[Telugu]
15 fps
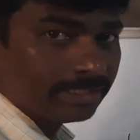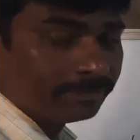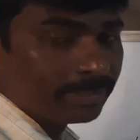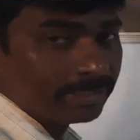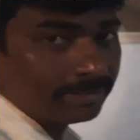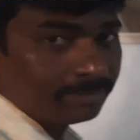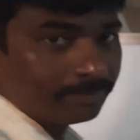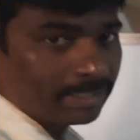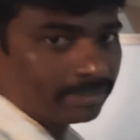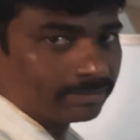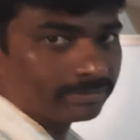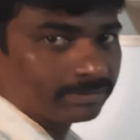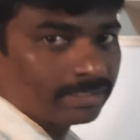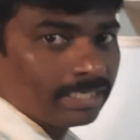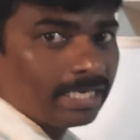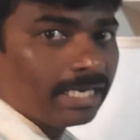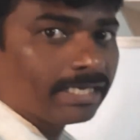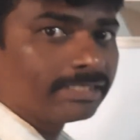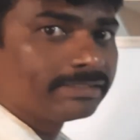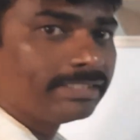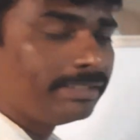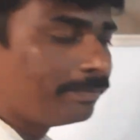త్రీ బై త్రీ మ్యాట్రిక్స్
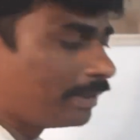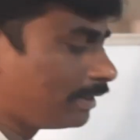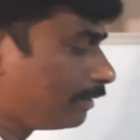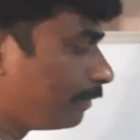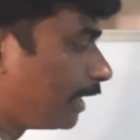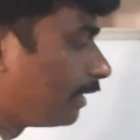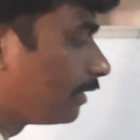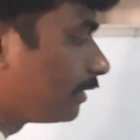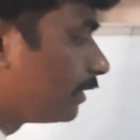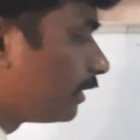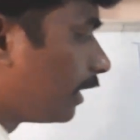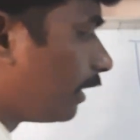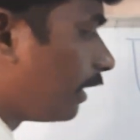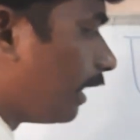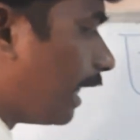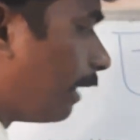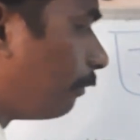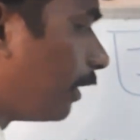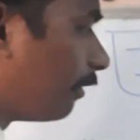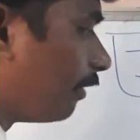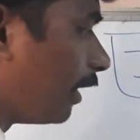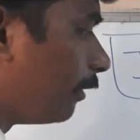అక్కడ త్రీ బై త్రీ మ్యాట్రిక్స్ ఇచ్చాడంటే
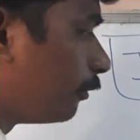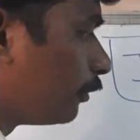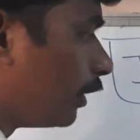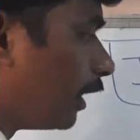ల్యాండా వాల్యూస్